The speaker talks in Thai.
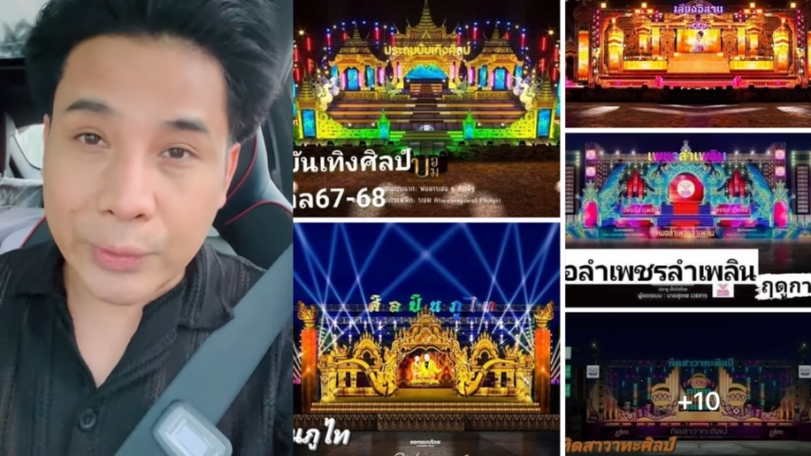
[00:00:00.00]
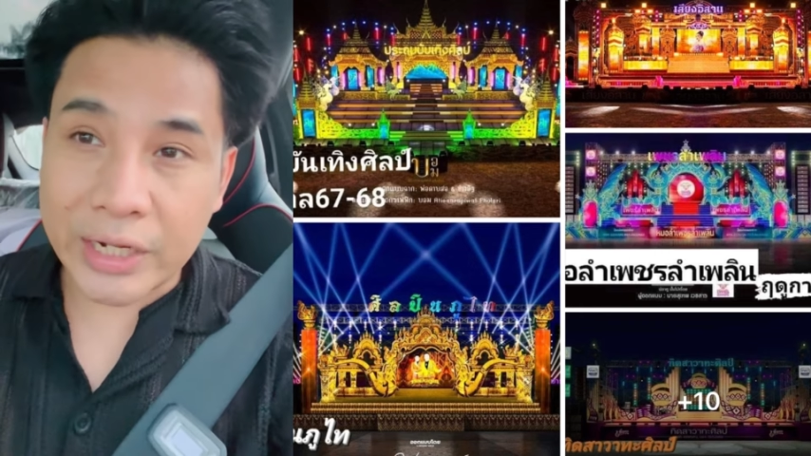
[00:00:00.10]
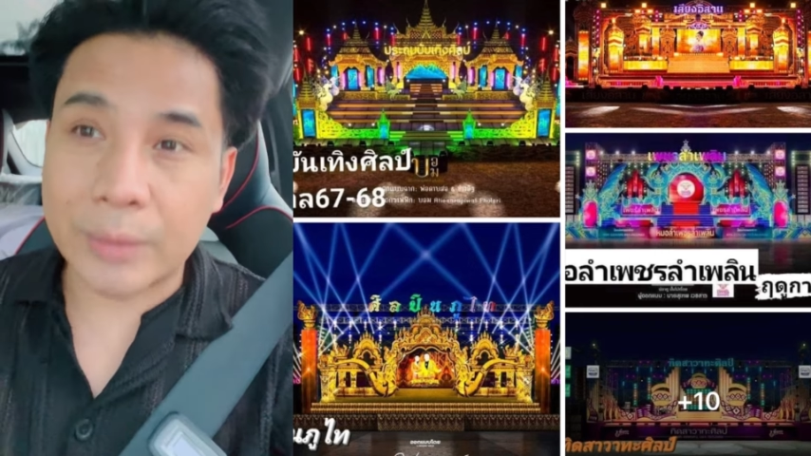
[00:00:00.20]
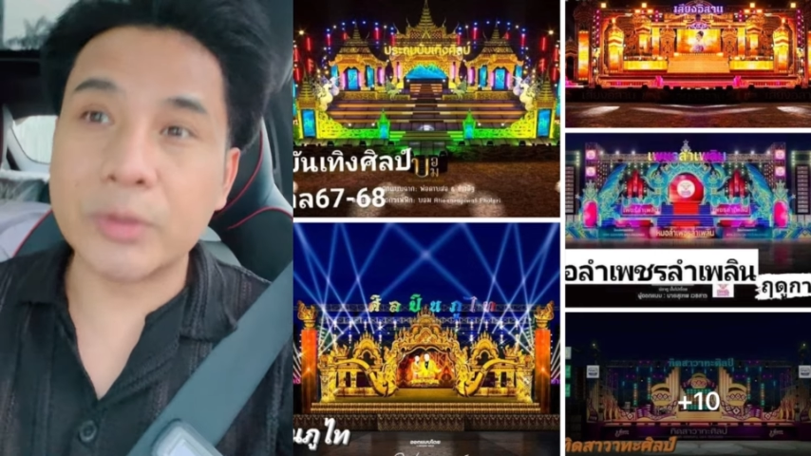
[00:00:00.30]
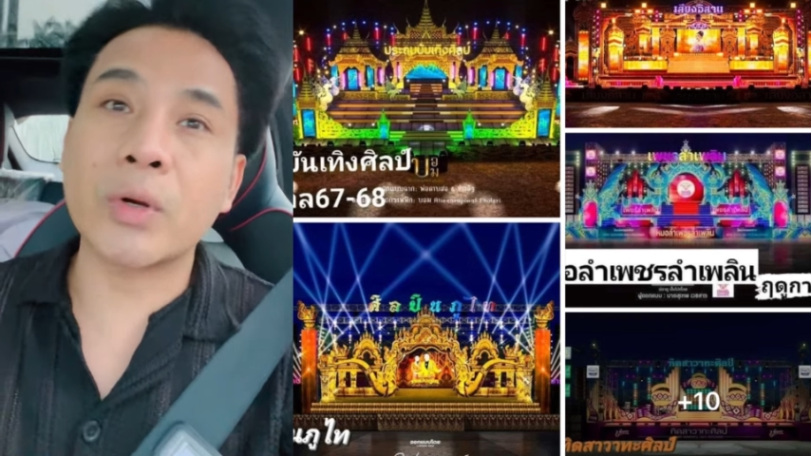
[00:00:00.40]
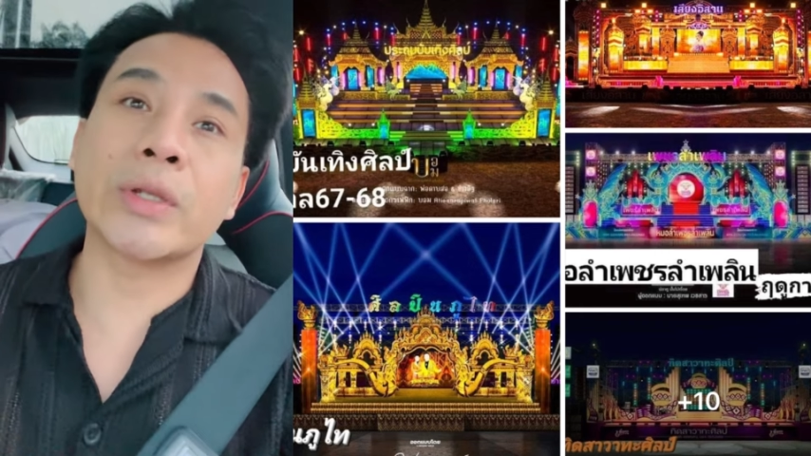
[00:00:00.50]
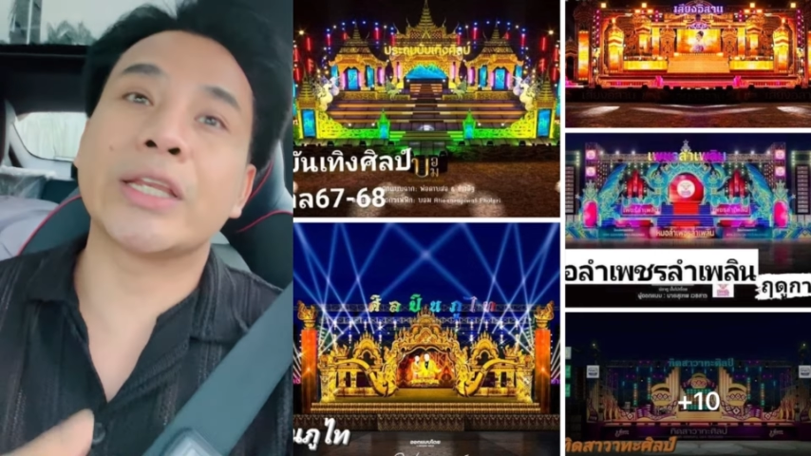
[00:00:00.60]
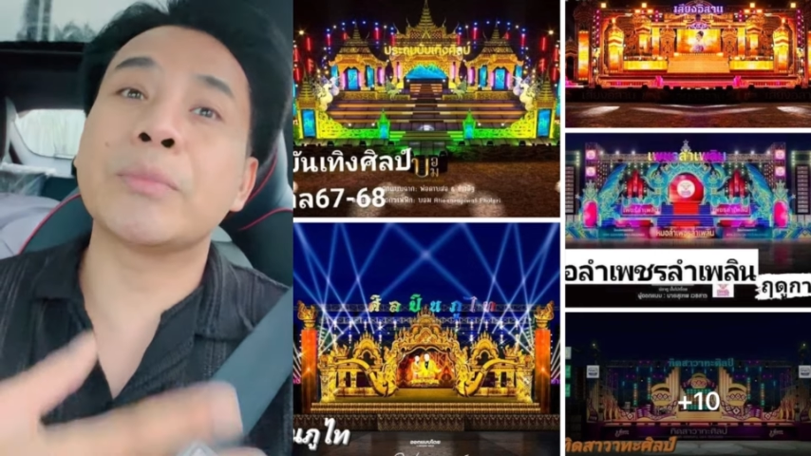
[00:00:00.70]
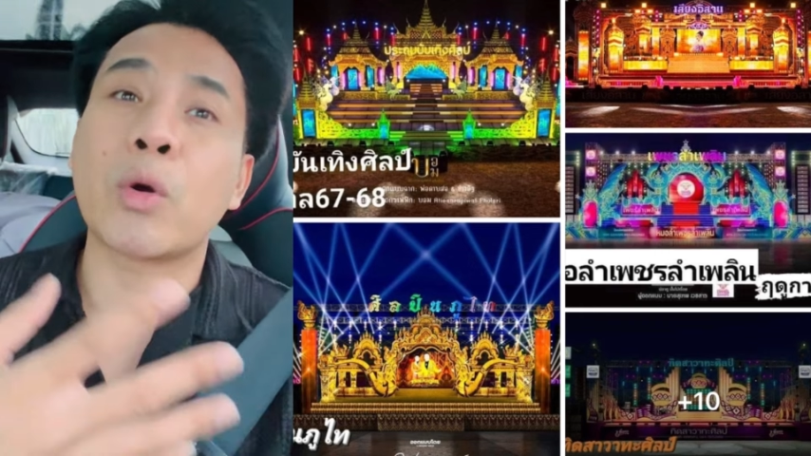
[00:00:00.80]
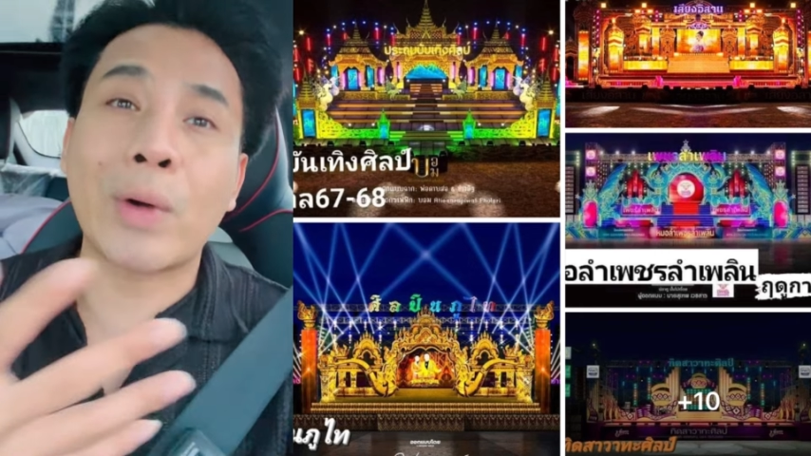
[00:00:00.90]
ด้วยครับทุกคนอ
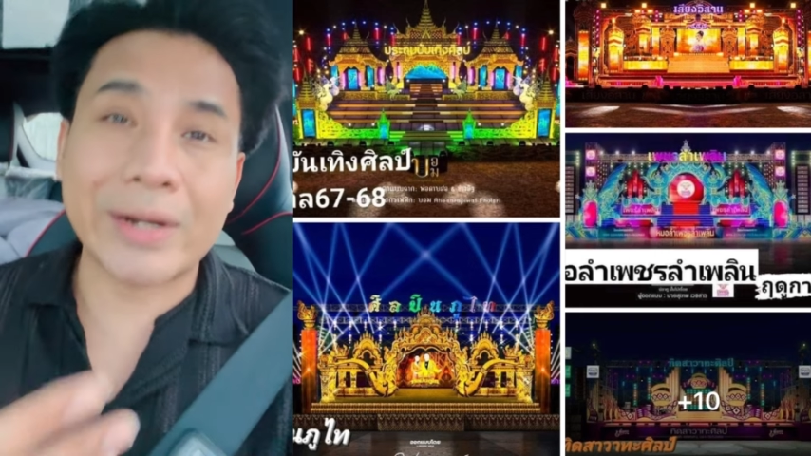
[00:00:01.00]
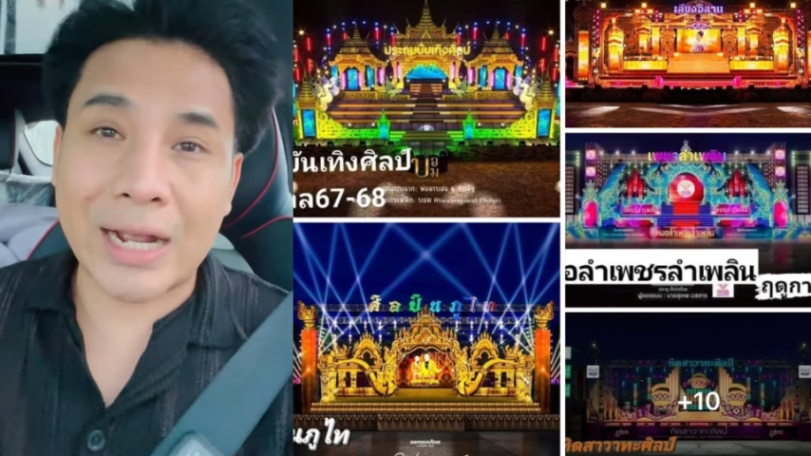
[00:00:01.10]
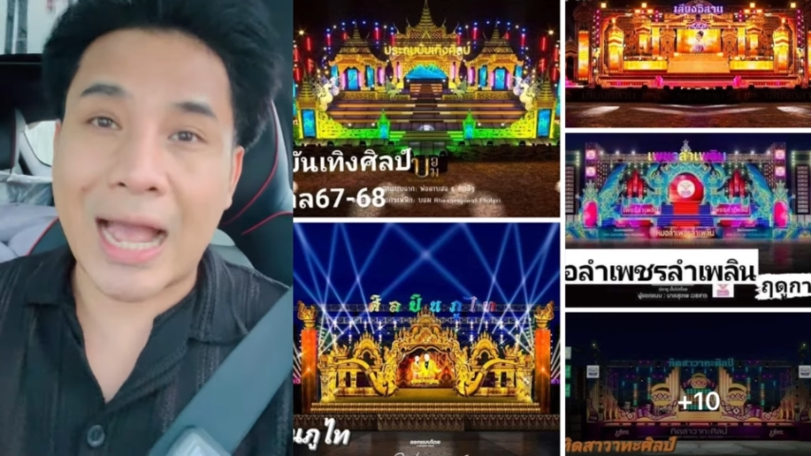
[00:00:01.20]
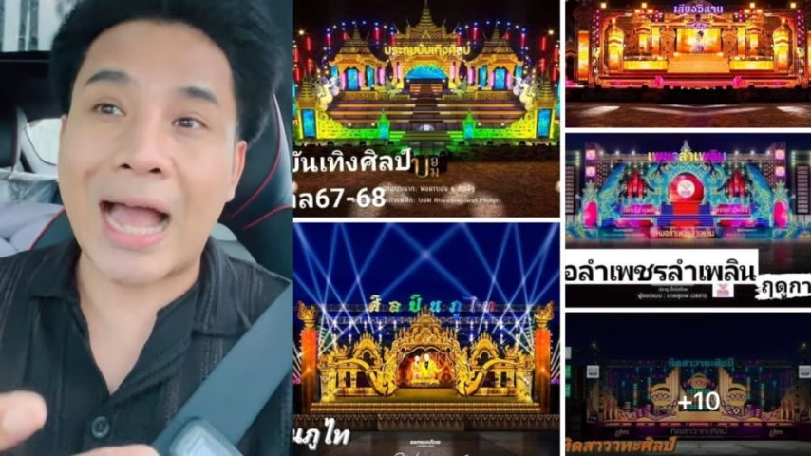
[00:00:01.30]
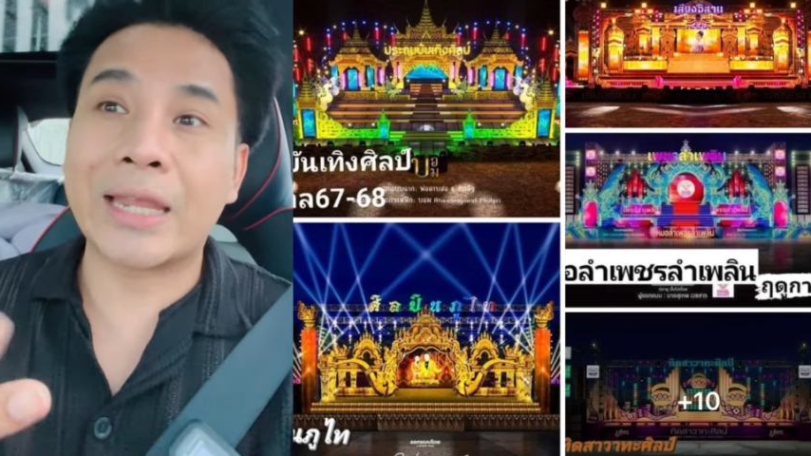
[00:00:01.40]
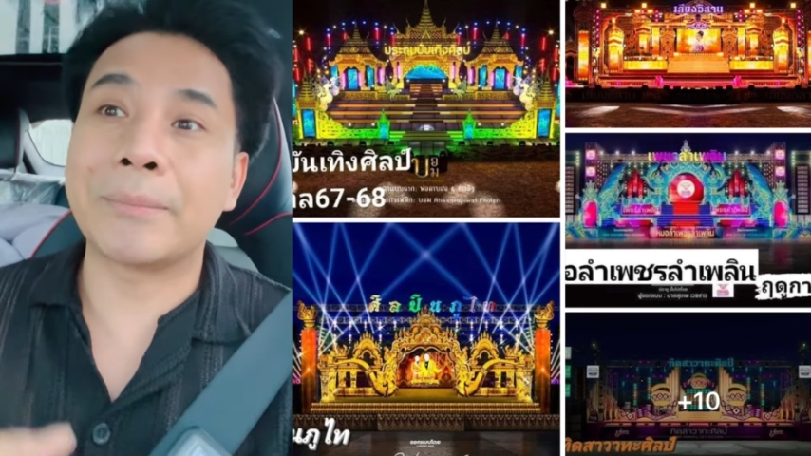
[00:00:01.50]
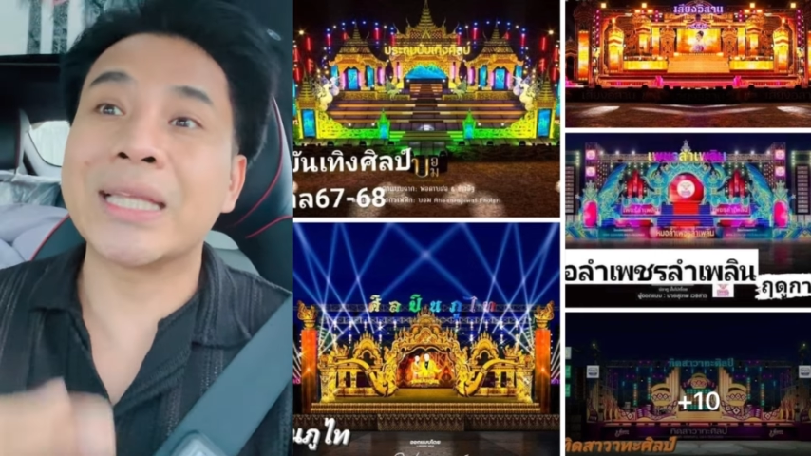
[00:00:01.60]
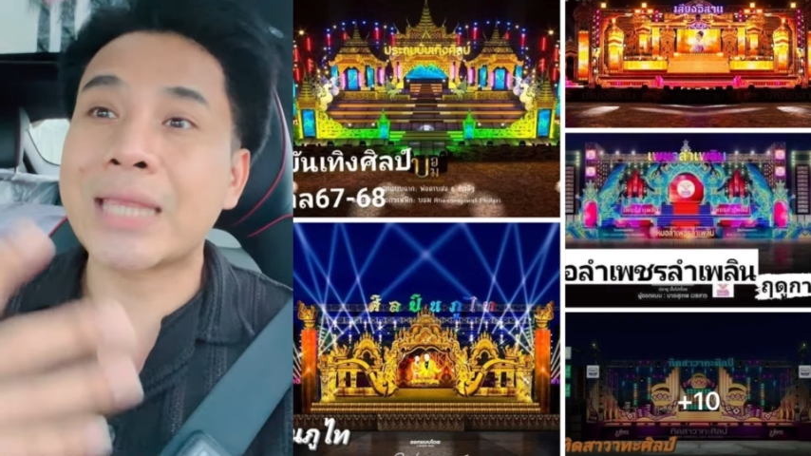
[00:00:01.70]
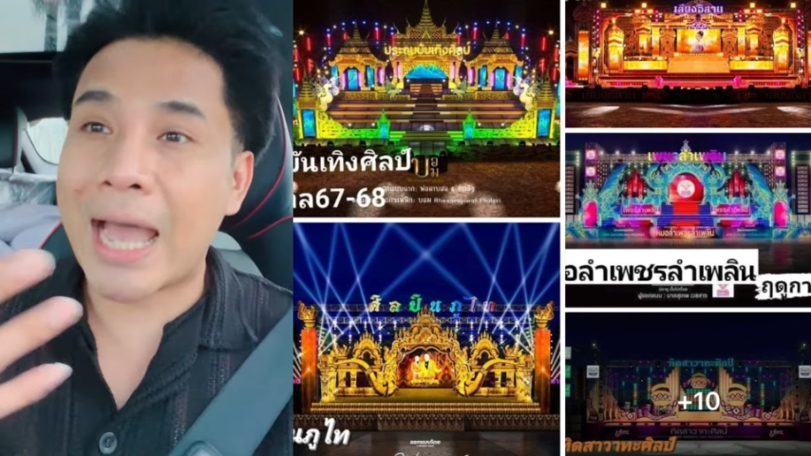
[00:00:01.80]
ย่างที่บอกว่าราคาเนี่ยไม่